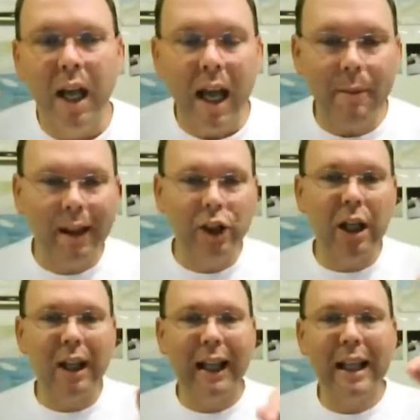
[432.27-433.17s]
Imagine
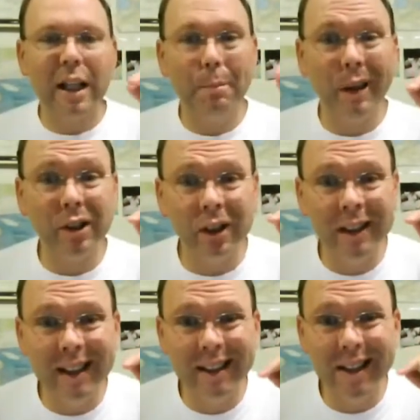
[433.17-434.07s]
aller à la personne
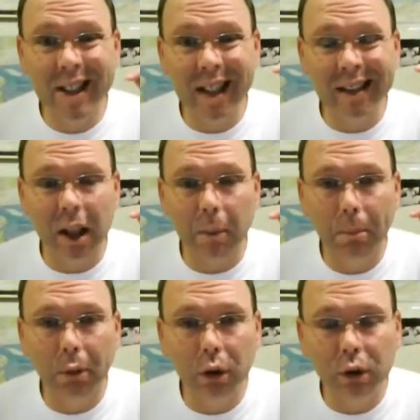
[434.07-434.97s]
qui déteste le
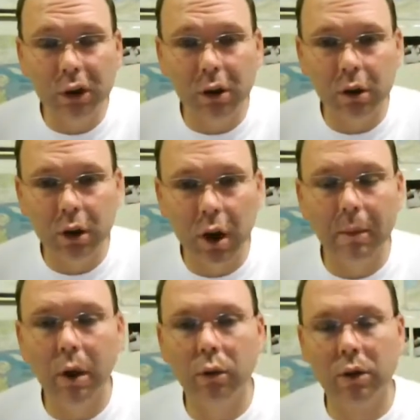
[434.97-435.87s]
plus dans le
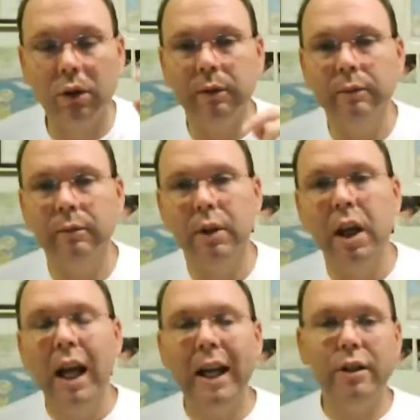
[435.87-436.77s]
monde.
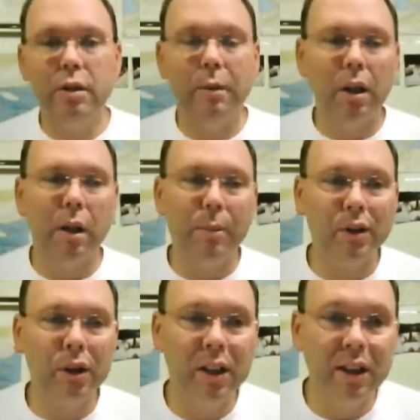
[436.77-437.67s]
Et tu demandes à la
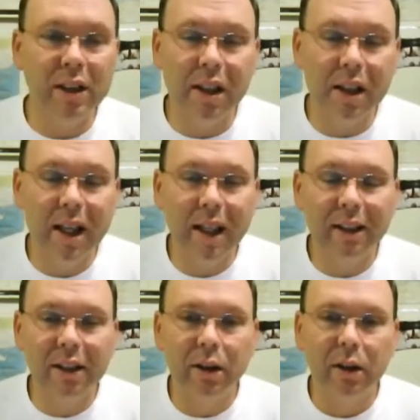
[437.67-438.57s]
personne qui te
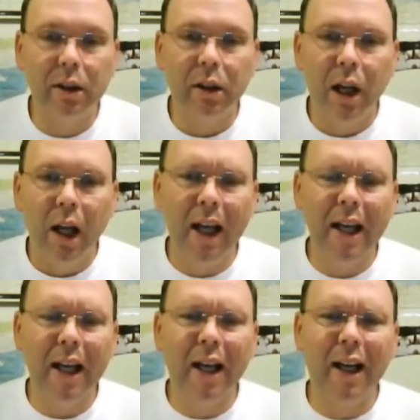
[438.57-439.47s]
déteste,
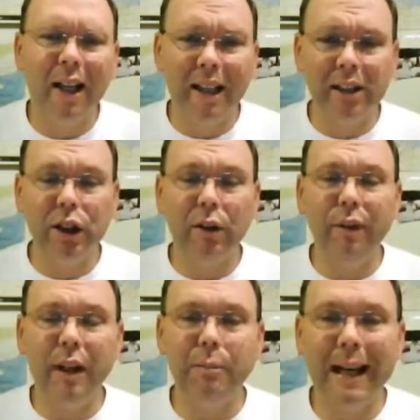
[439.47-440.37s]
Hey, euh, qu'est-ce que j'ai
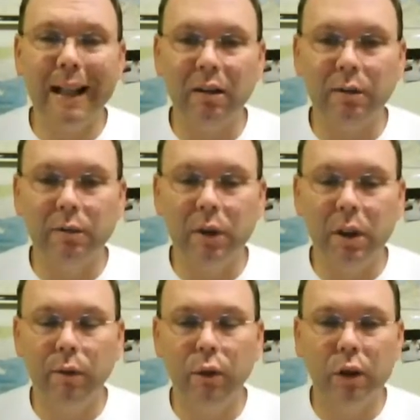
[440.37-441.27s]
fait de mal?
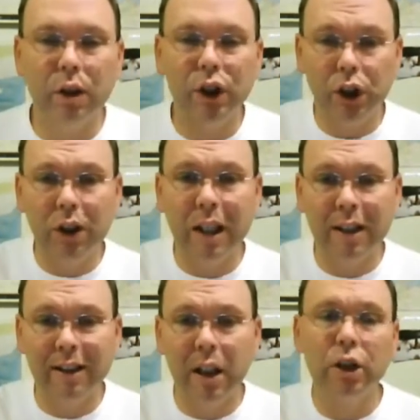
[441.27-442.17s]
Ils vont dire, juste un
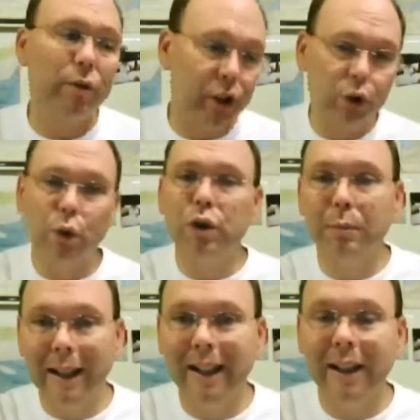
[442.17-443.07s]
instant, j'avais sorti
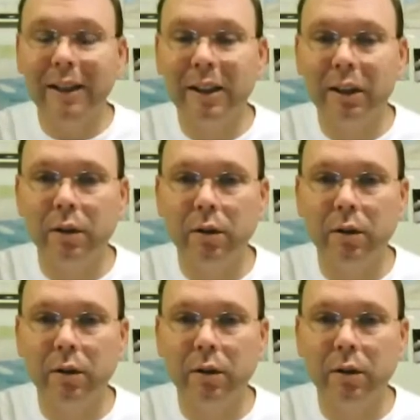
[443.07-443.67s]
ma liste.